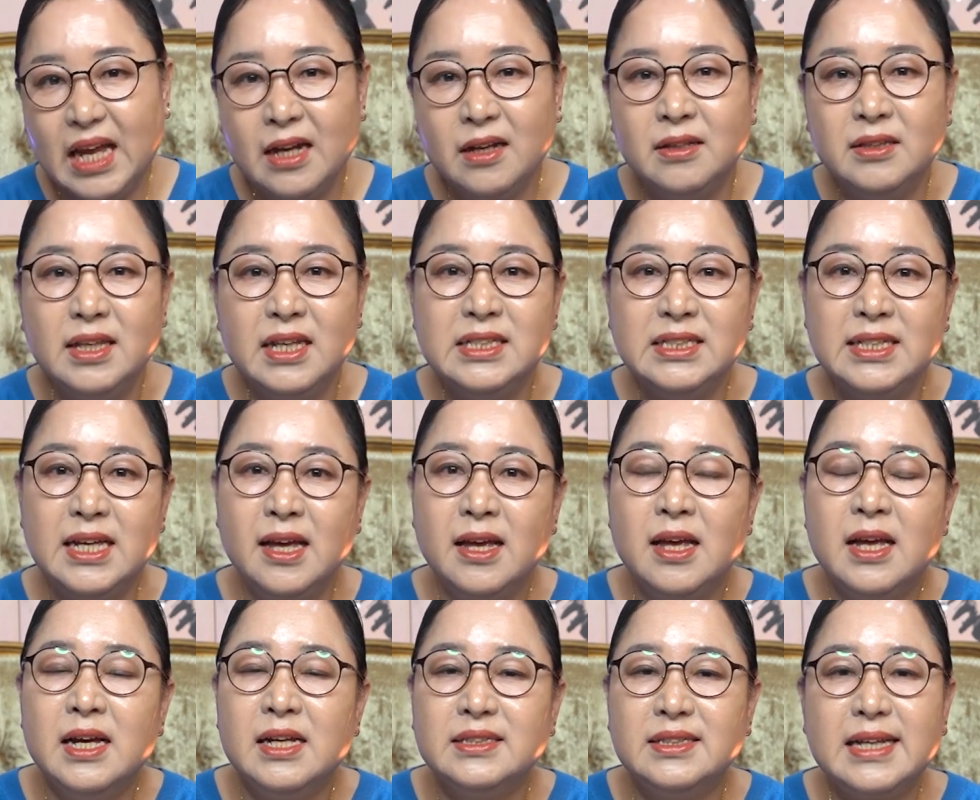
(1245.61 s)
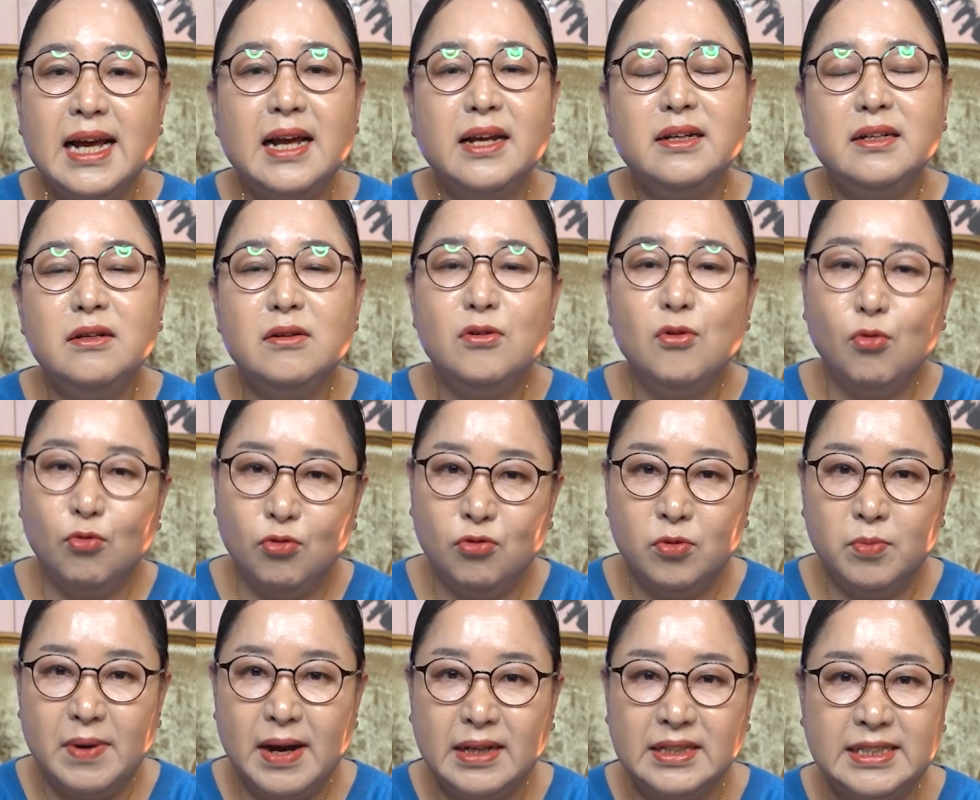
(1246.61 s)
근데 이제 쌀을
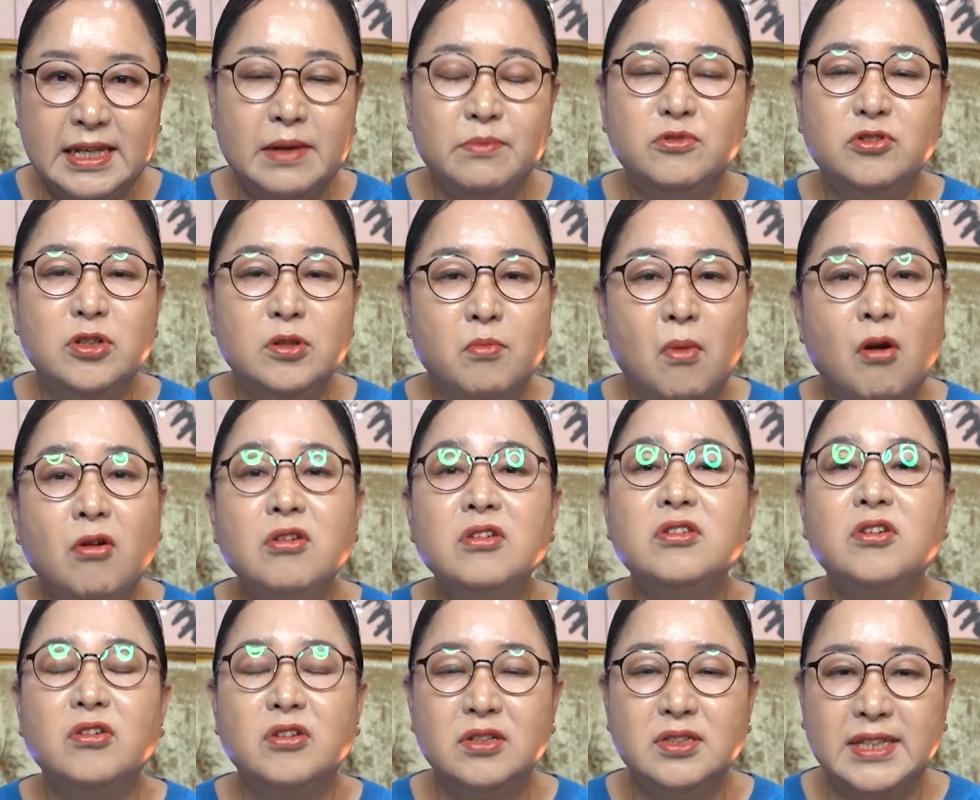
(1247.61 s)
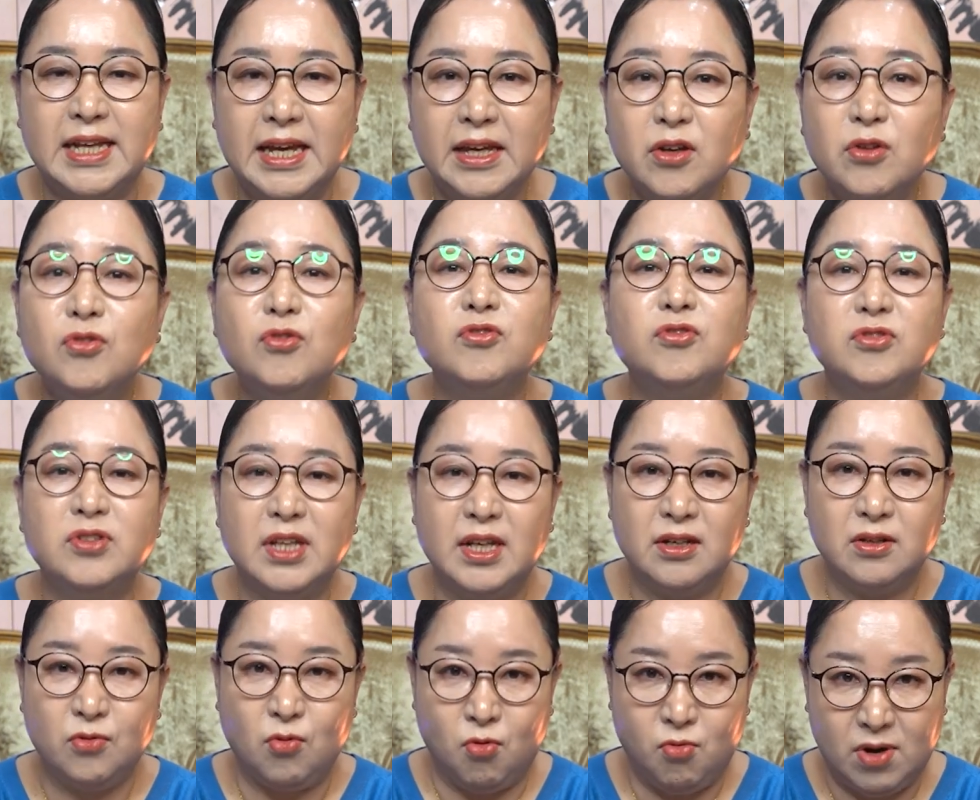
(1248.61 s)
놓고 막 재물을 먹을 거를 쟁여놓는
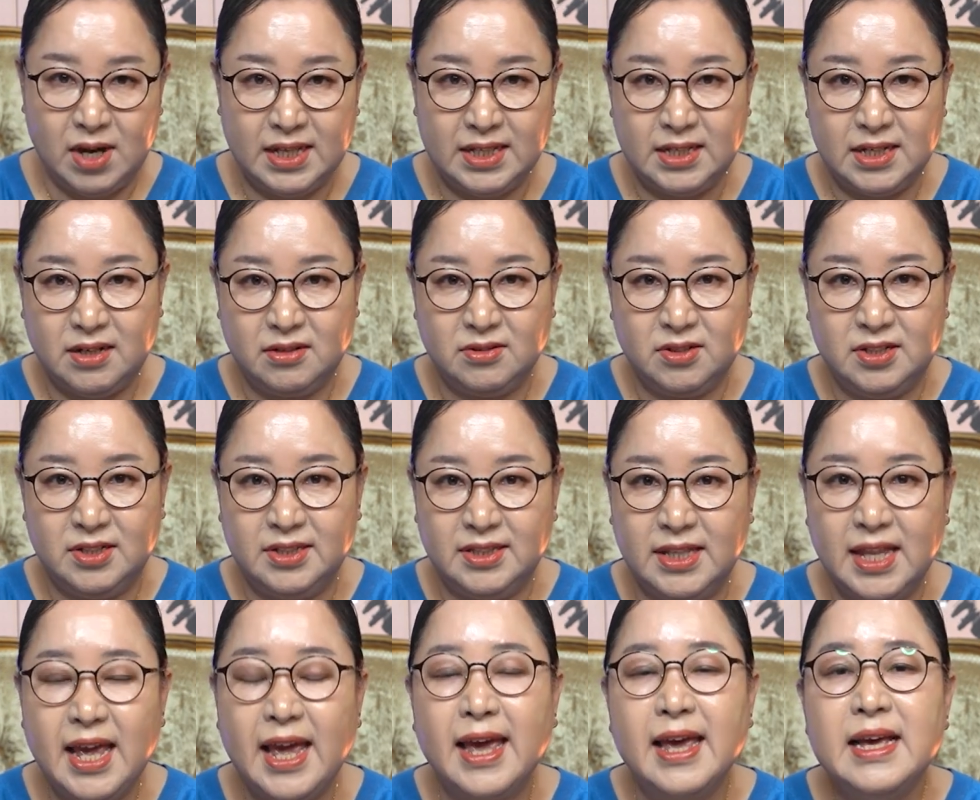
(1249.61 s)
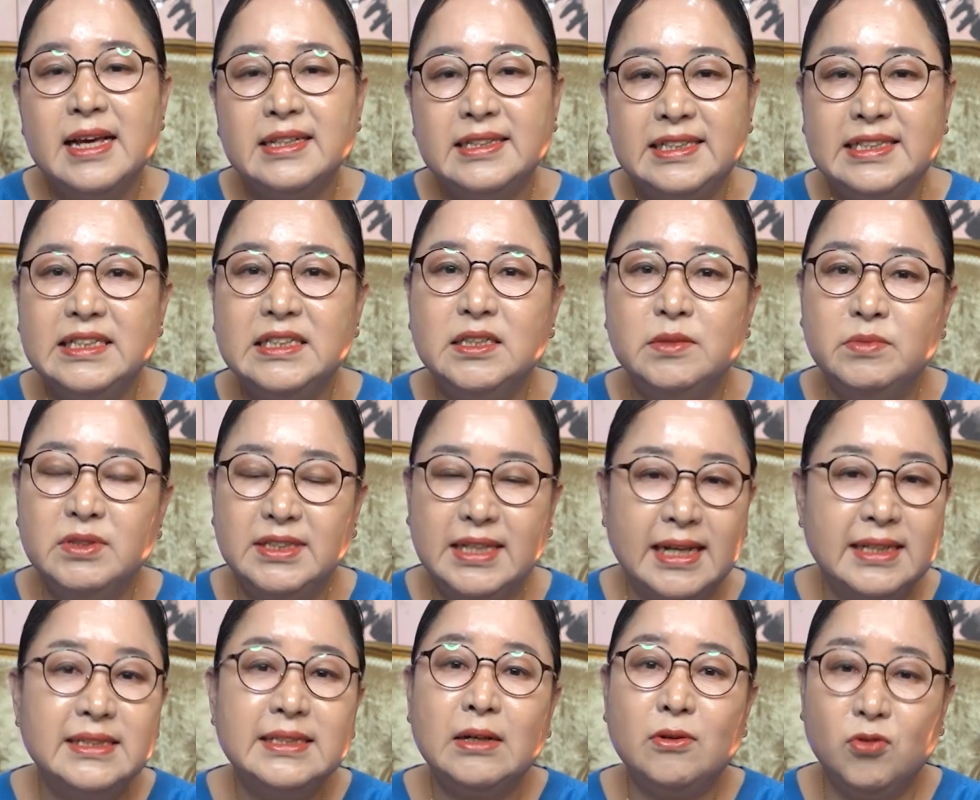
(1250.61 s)
데를 곡간이라 그러는데 음. 지금은
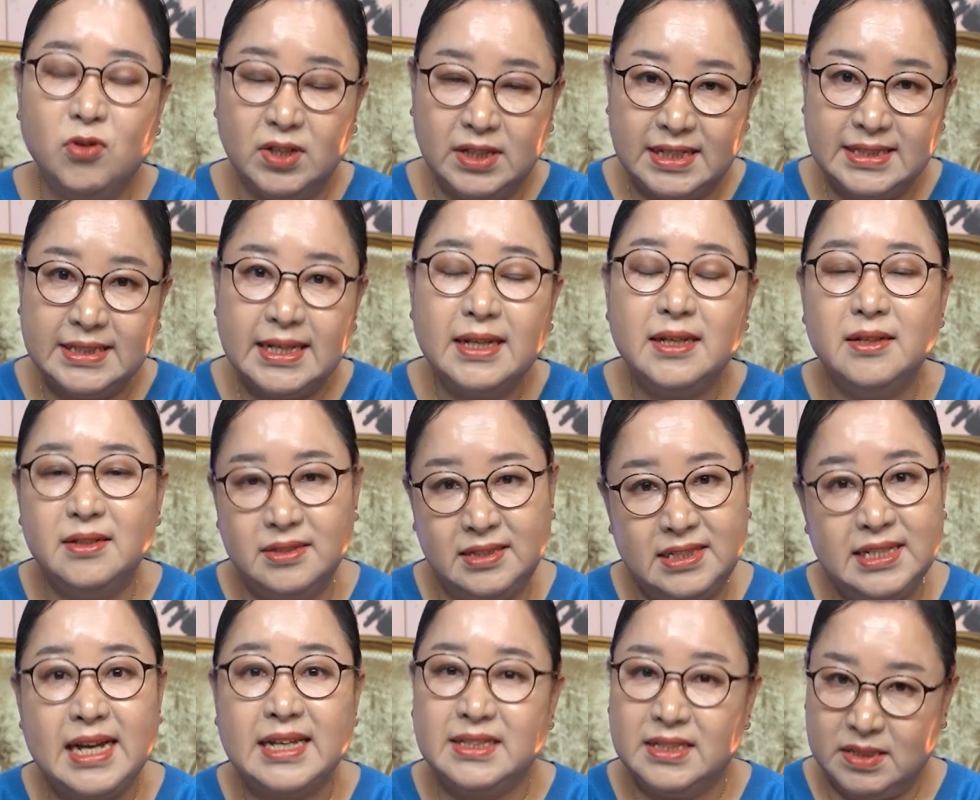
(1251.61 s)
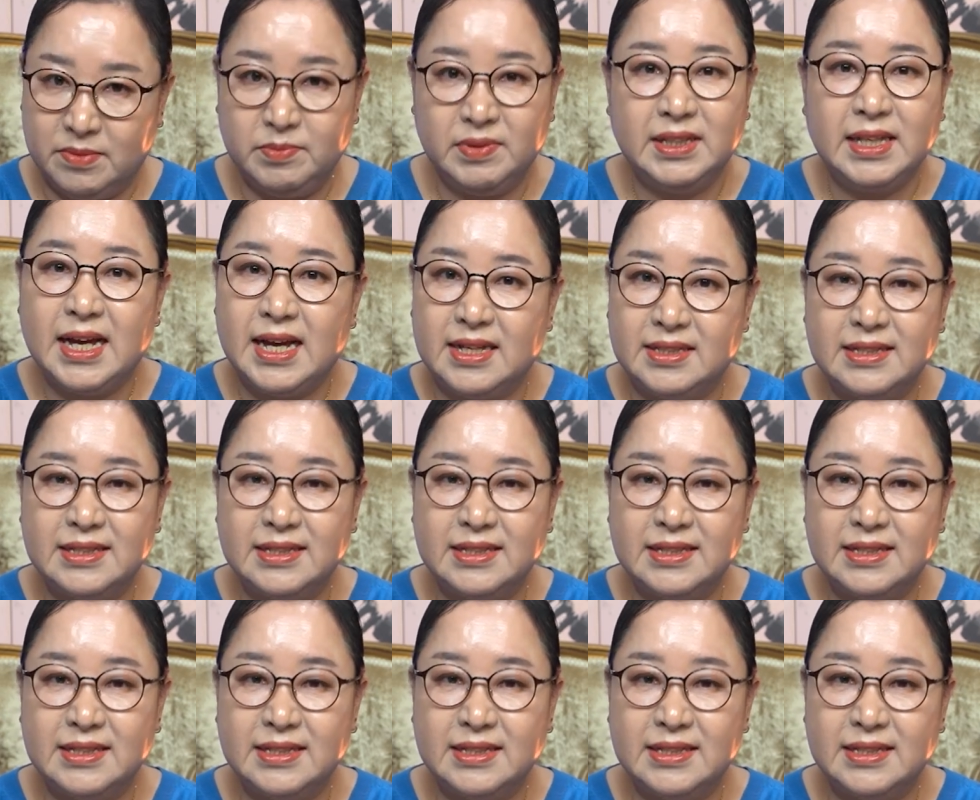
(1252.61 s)
냉장고에다 쌀을 넣지 않습니다.